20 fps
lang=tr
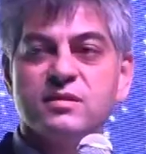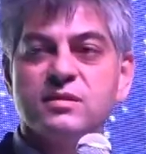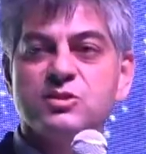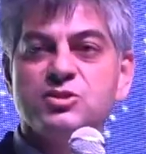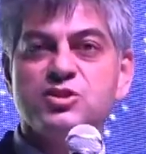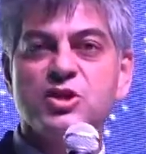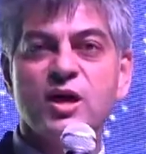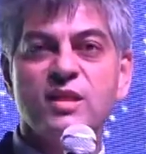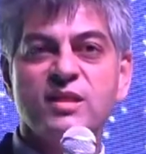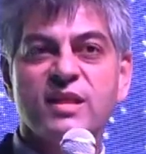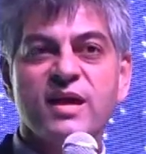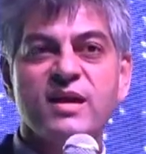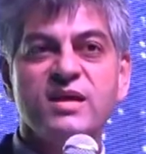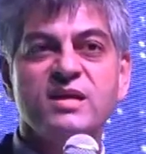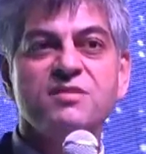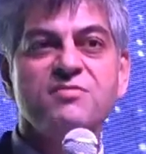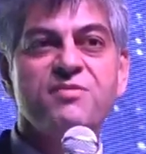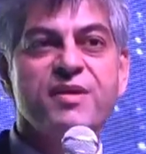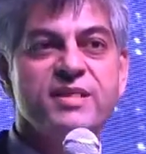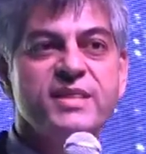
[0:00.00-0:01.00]

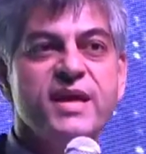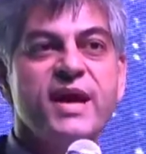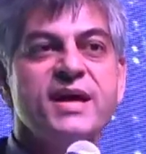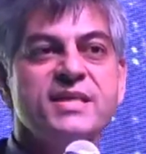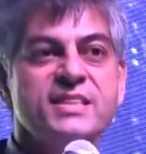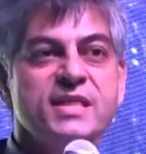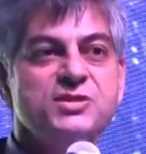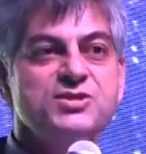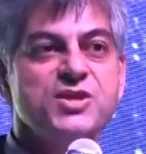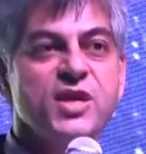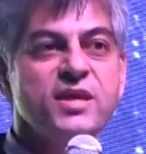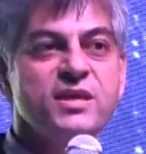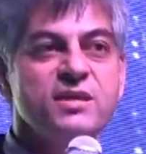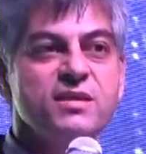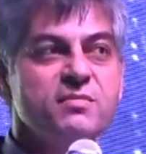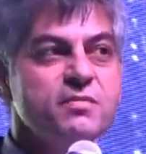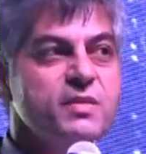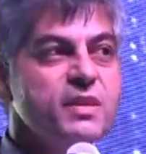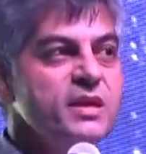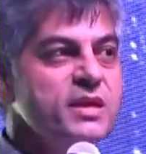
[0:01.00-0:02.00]
canlarını feda edecek
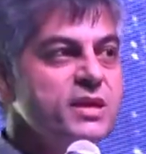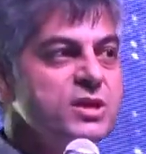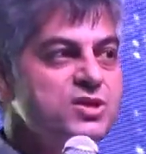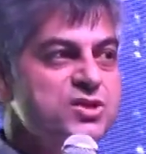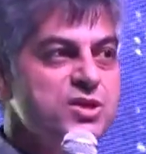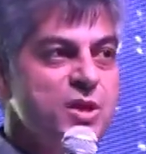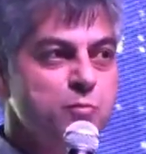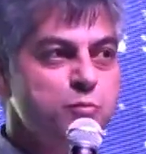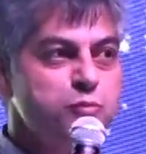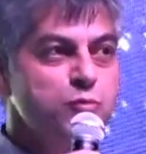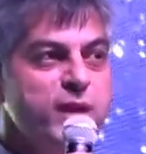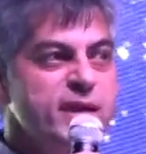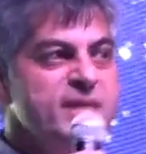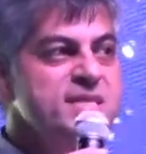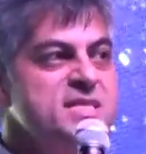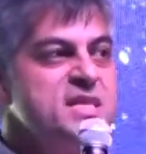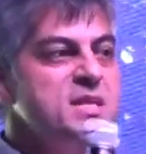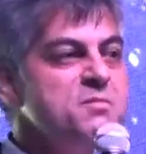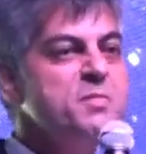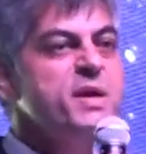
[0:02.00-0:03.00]
işte bu
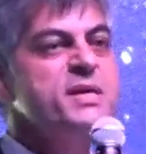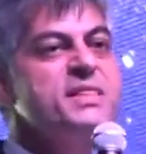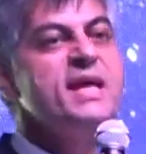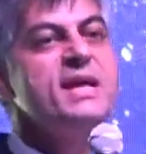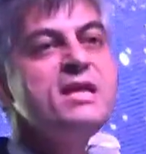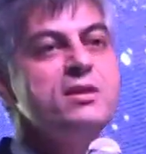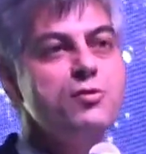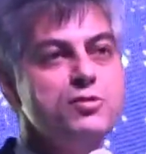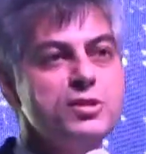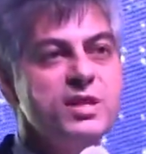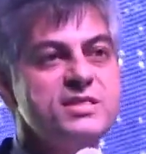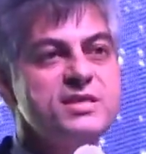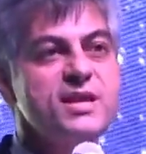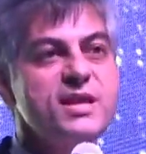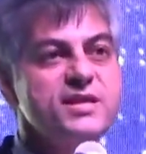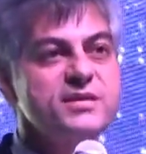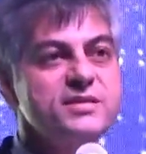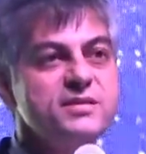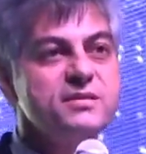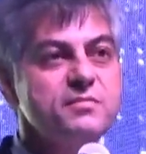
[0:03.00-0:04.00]
neslin bedelini
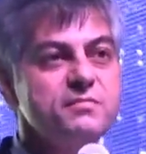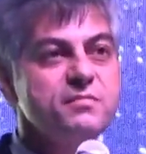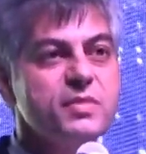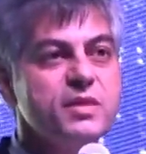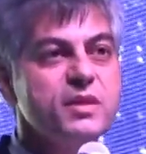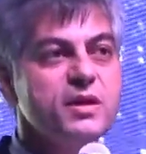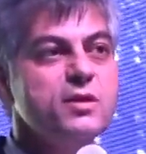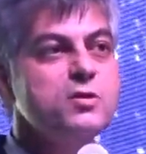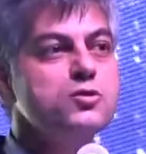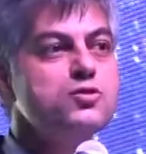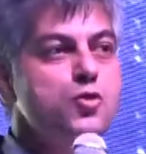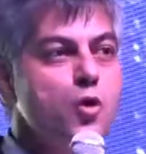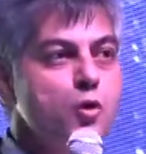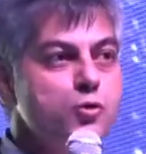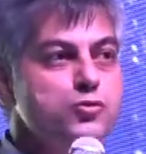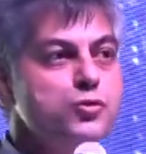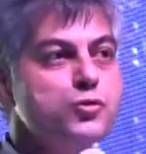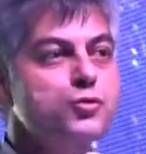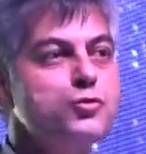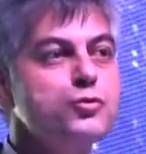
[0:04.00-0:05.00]
ödediler. Çok
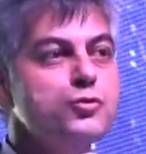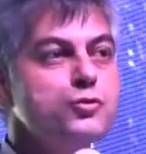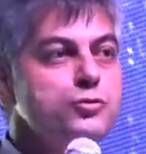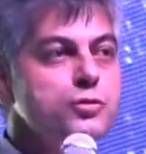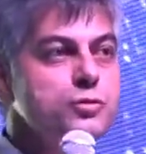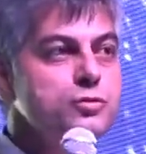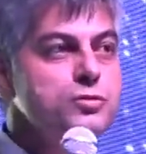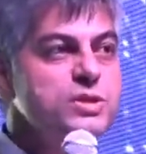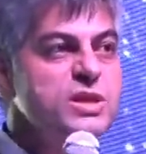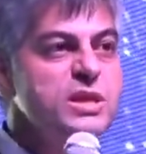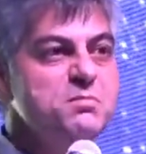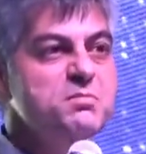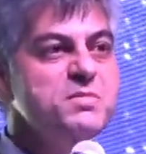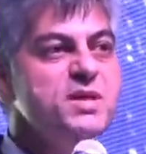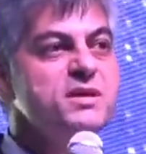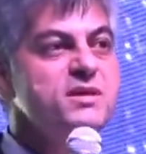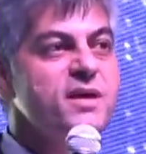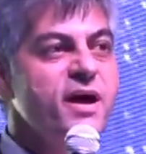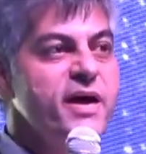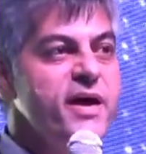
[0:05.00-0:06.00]
şükür
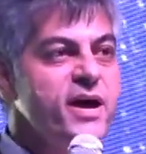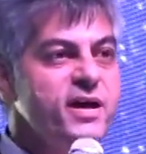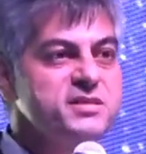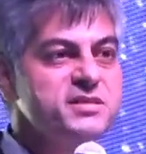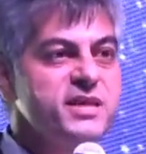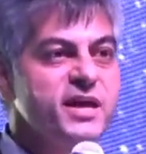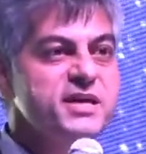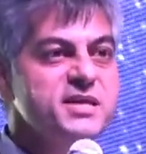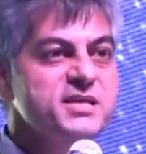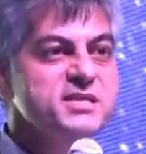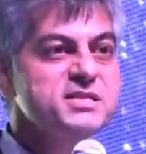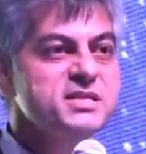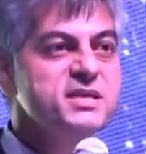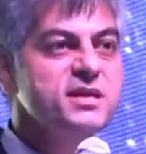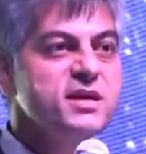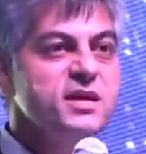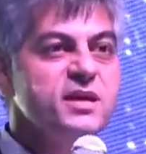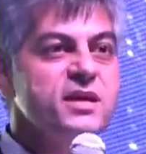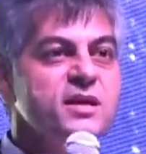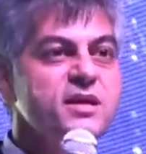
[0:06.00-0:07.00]
dimdik ayaktayız.
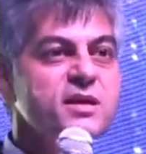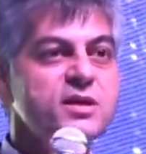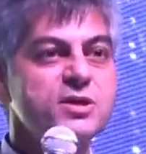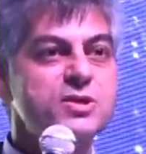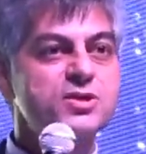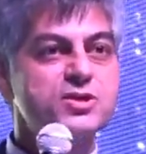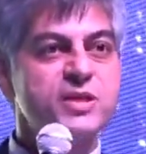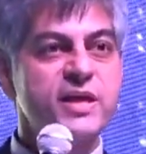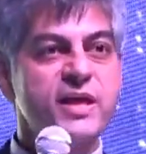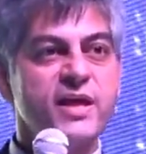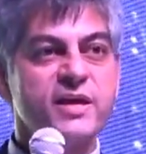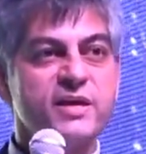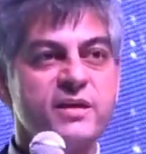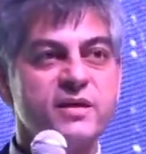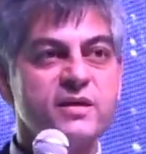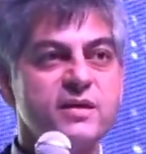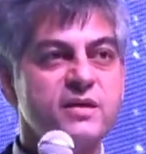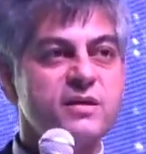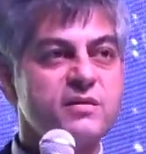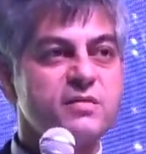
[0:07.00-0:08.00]
İşte
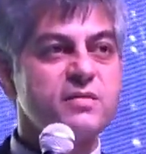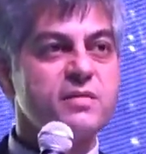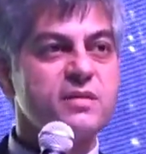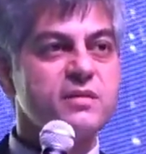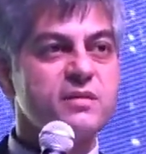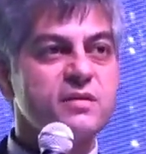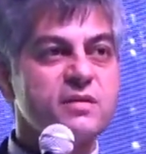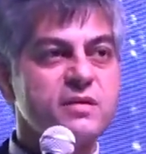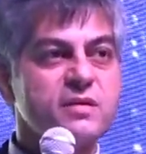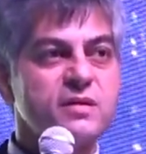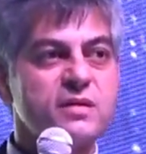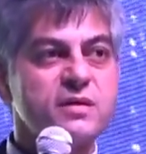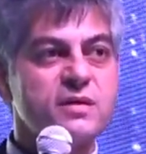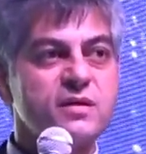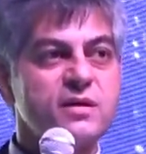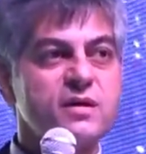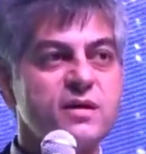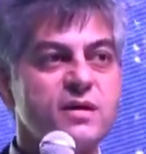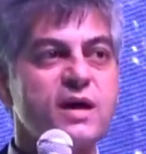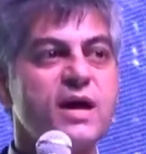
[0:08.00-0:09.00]

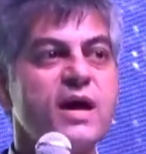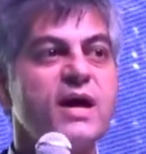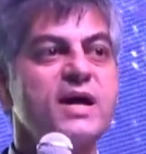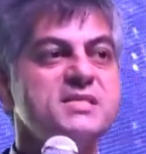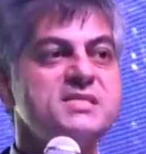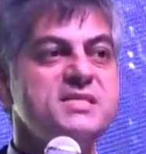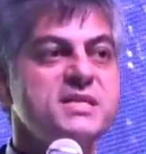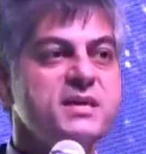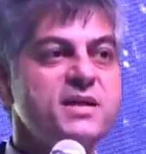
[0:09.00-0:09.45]
Gazi